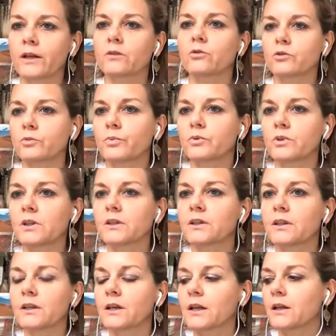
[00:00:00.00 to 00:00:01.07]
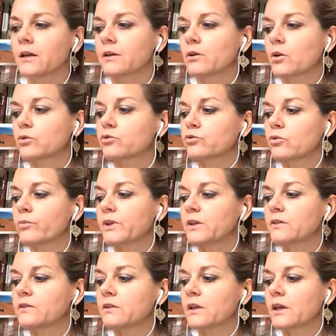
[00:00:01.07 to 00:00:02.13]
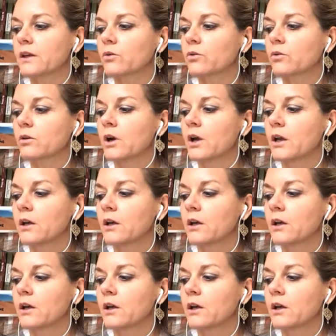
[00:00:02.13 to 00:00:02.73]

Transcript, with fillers: corrispondente del nostro Ministero,